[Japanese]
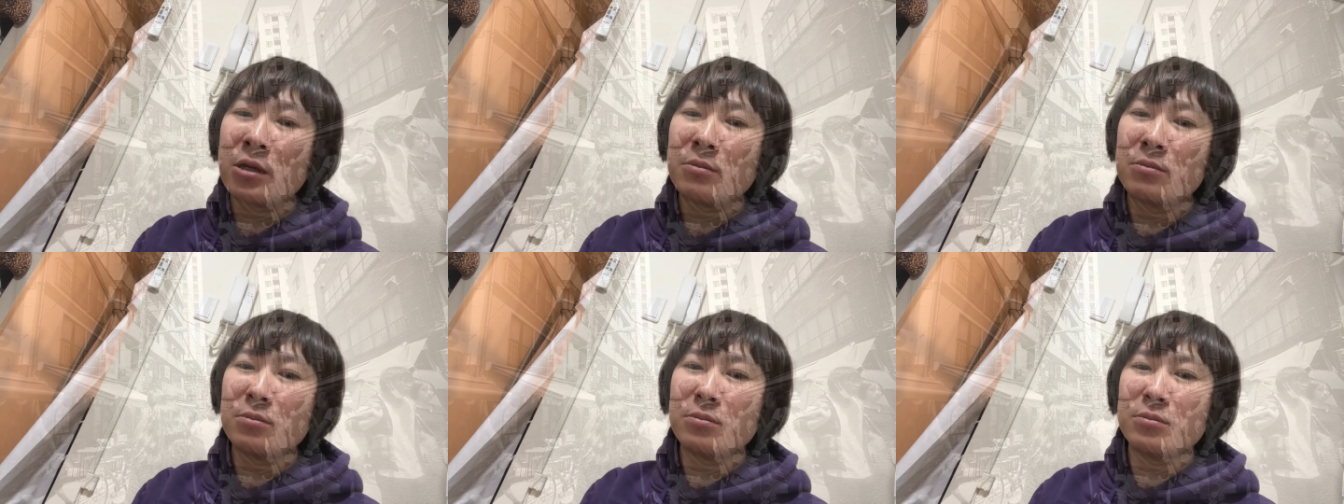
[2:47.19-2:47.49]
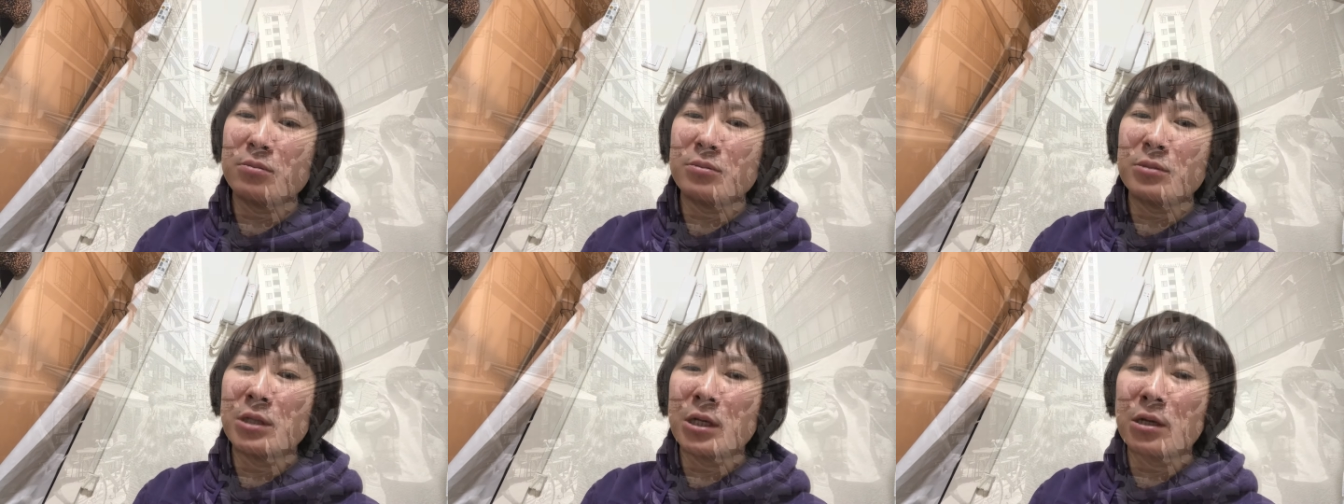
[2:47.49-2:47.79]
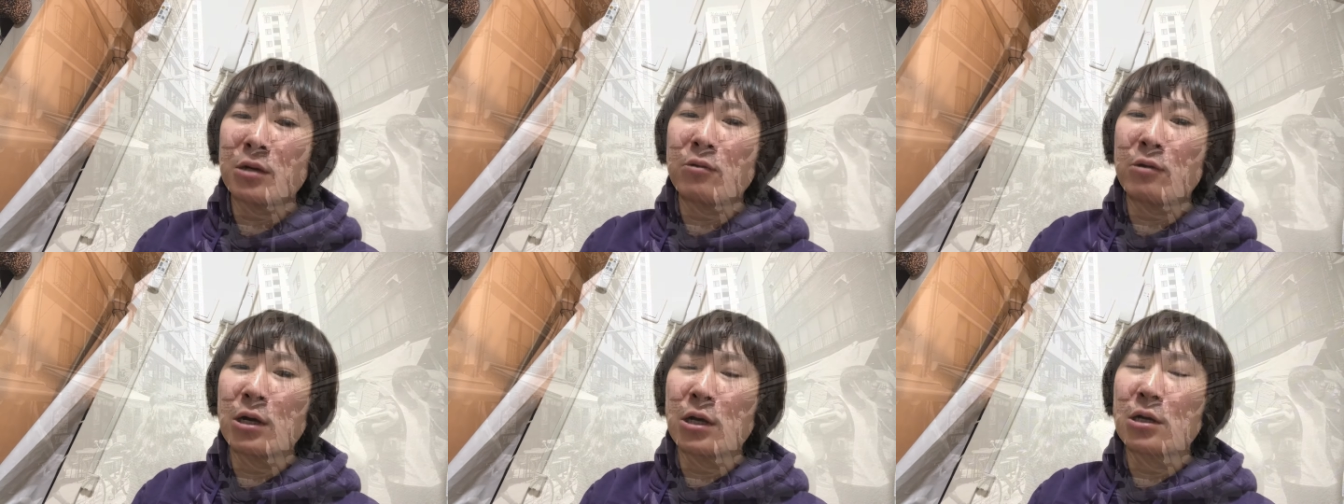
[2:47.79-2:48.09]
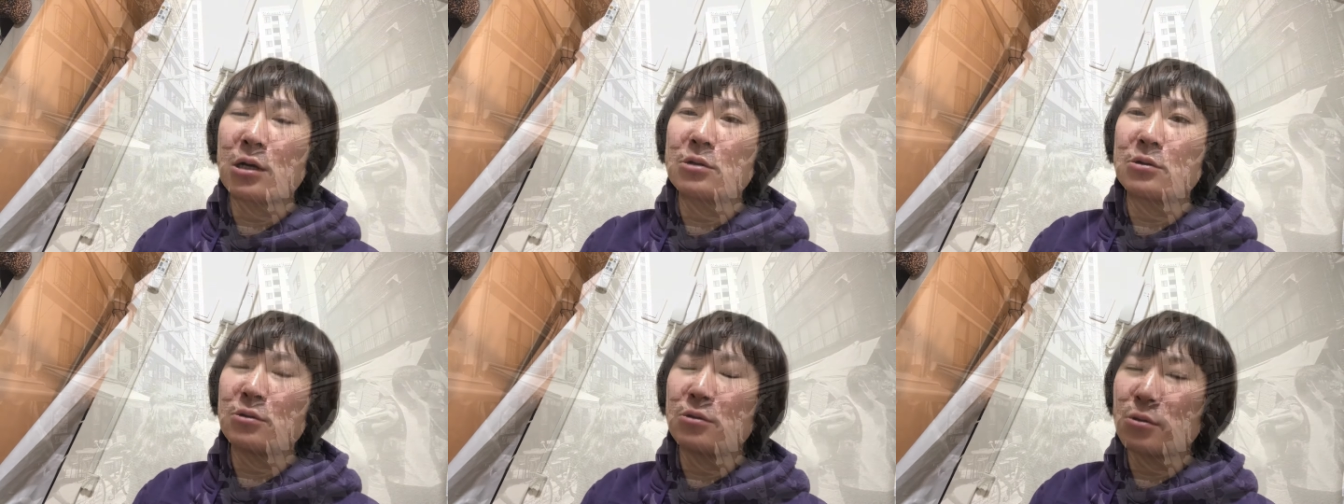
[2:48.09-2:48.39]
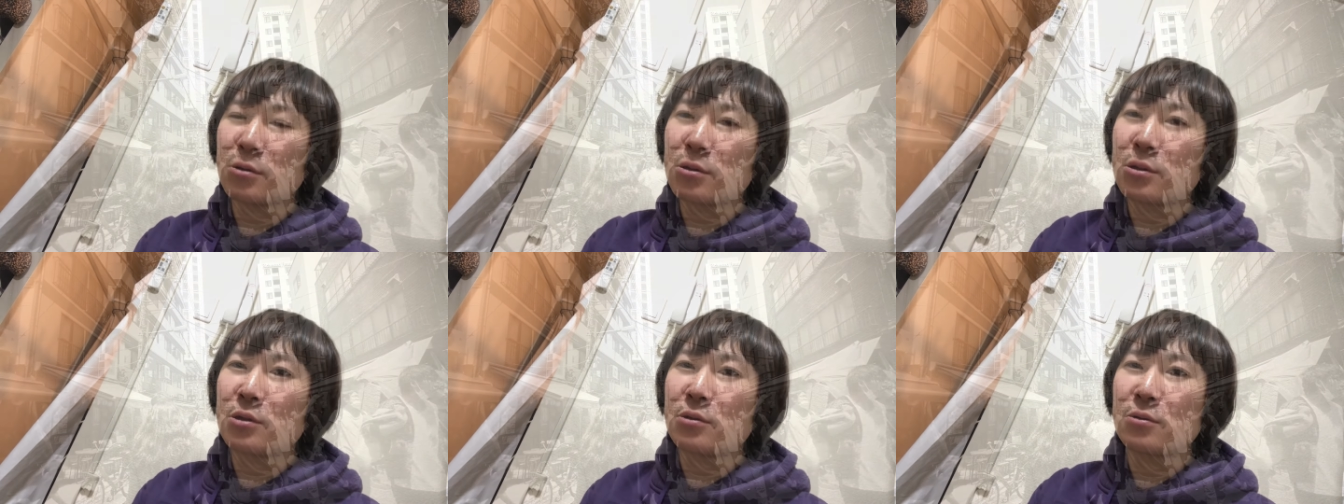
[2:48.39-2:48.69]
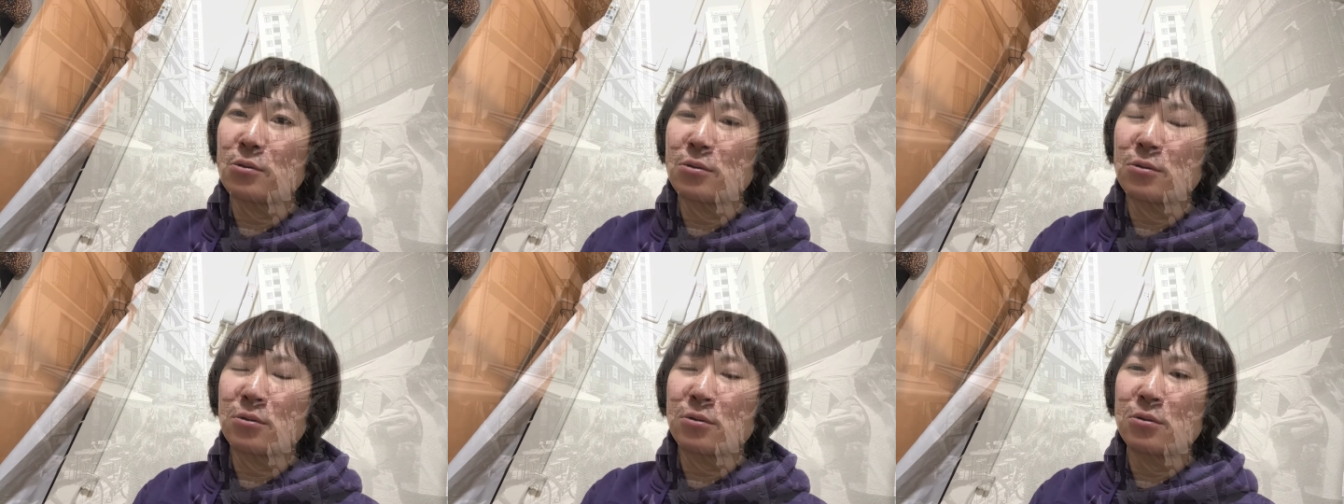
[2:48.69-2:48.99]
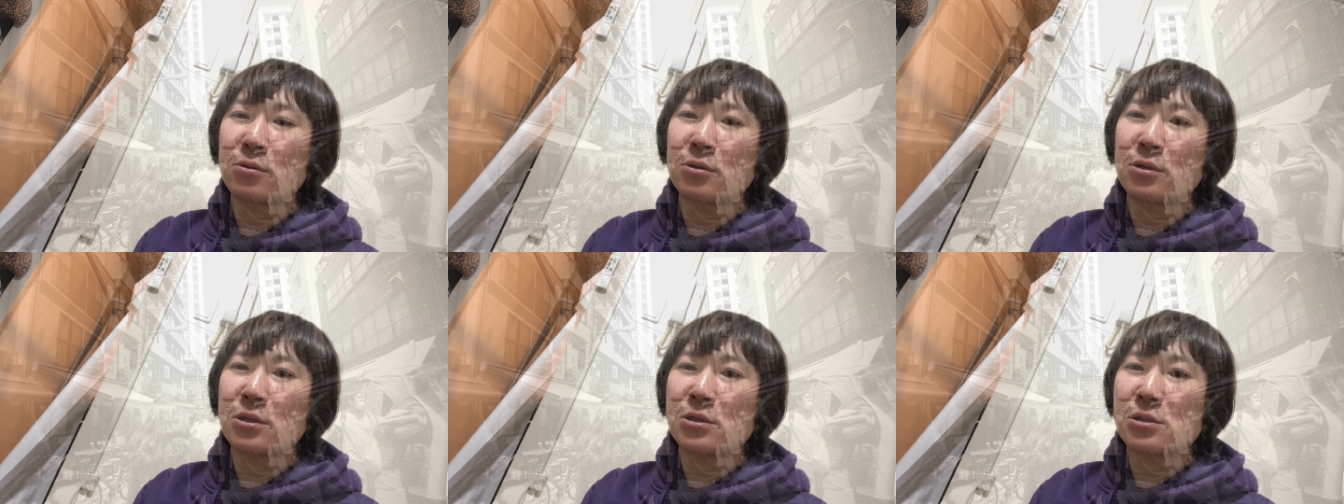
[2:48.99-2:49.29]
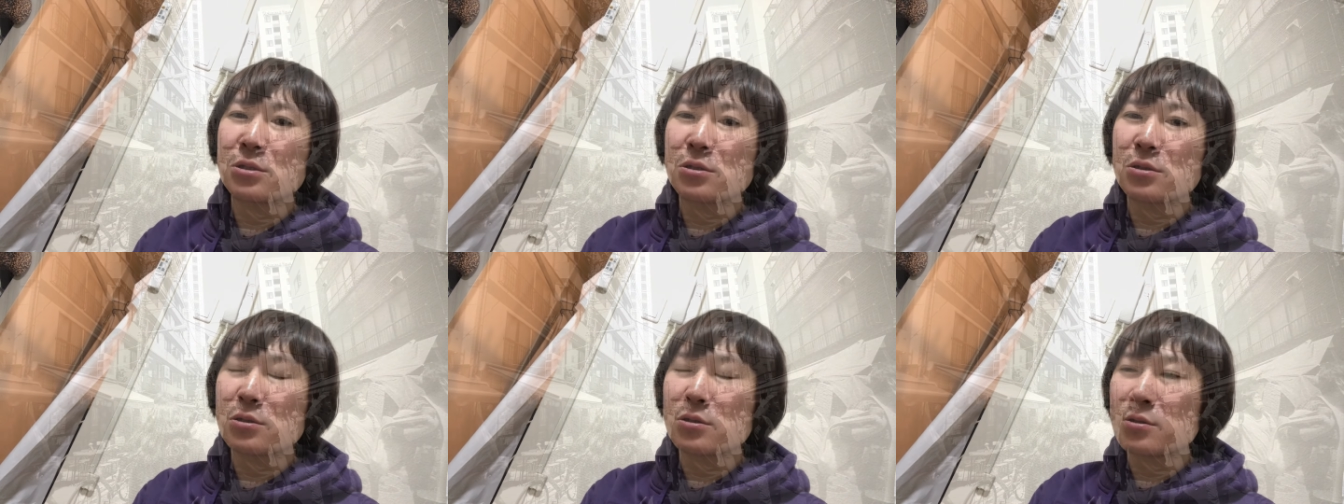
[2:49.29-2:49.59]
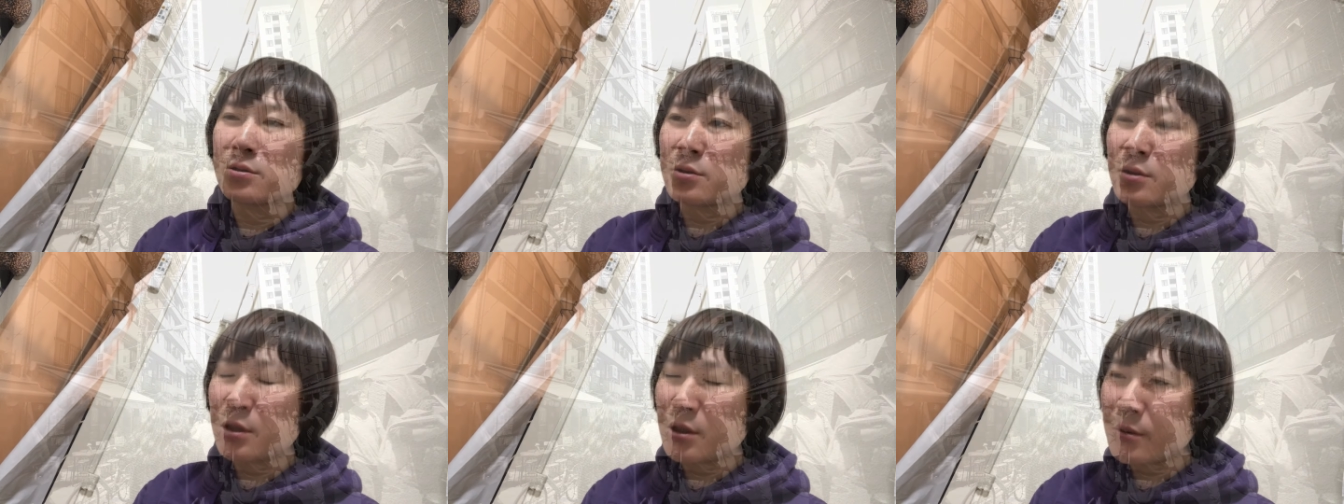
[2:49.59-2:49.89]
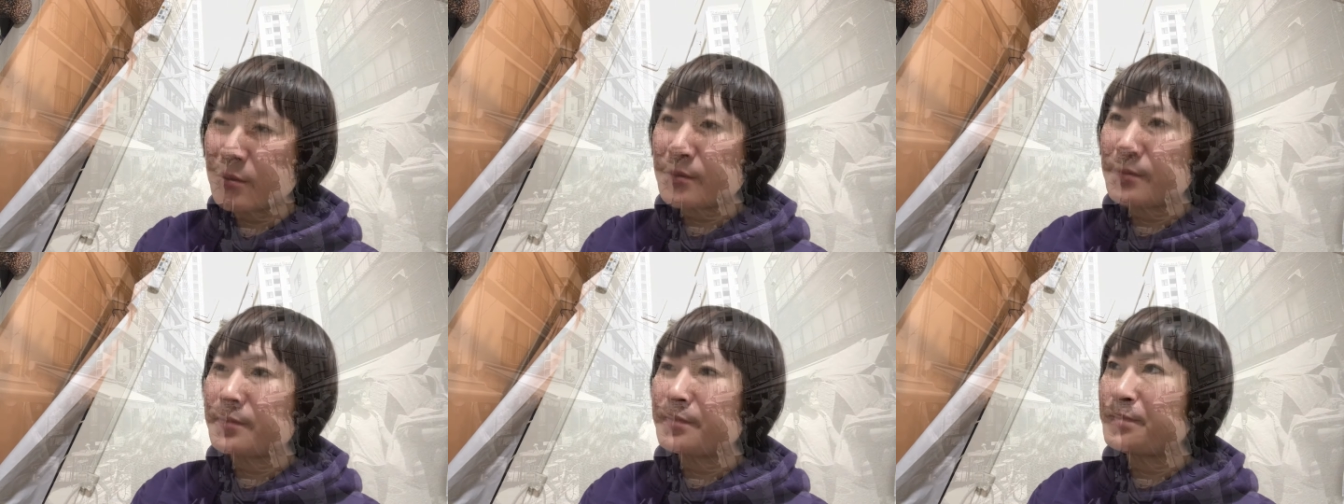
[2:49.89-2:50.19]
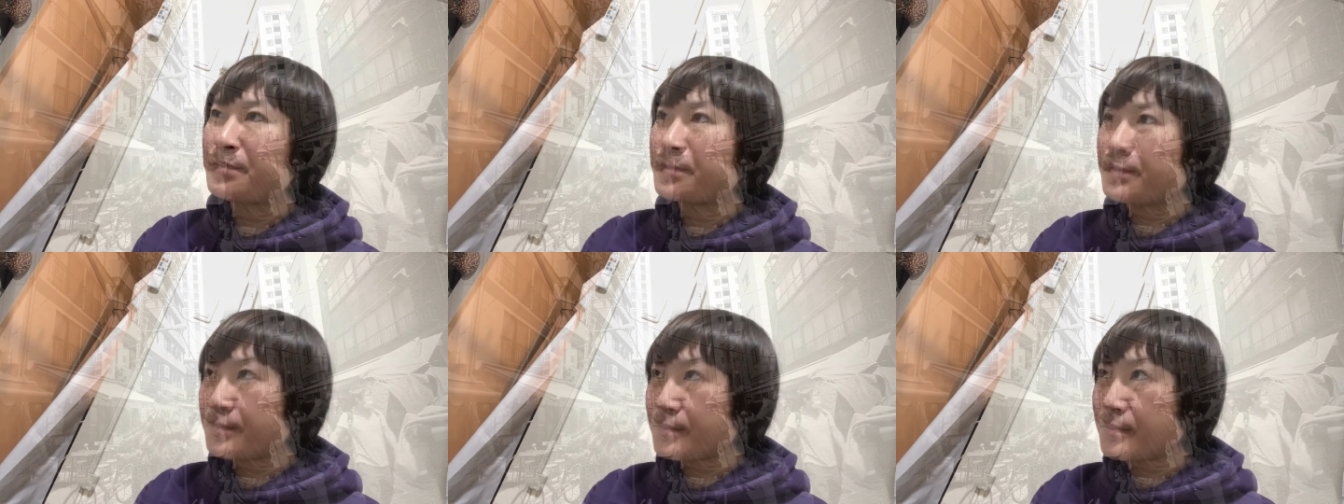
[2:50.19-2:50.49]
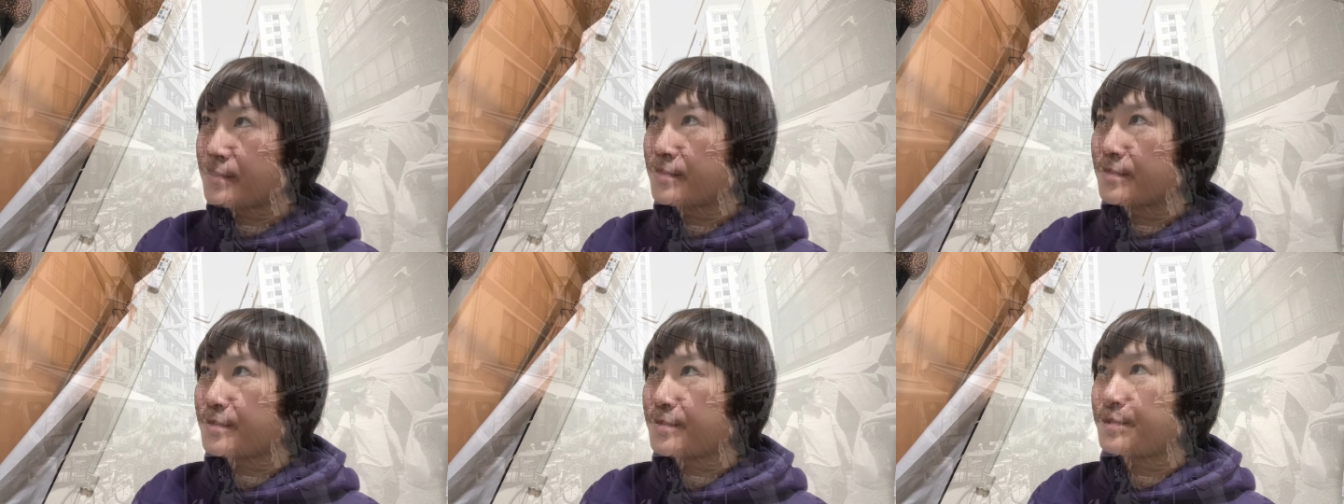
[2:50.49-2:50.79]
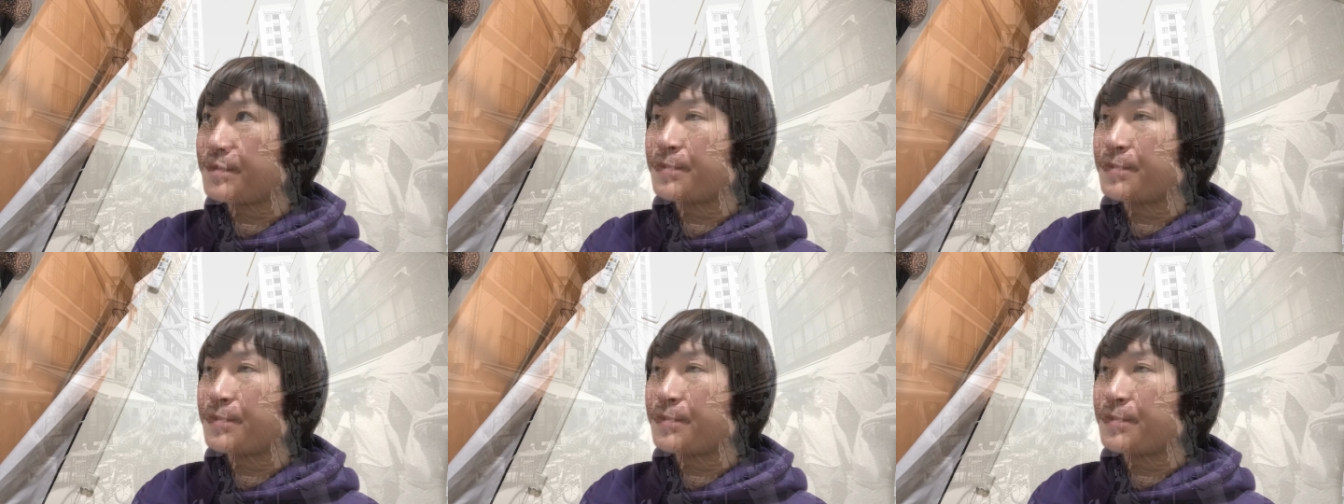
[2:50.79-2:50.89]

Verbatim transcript: うん、なんかわかるよっていうところですね。うん、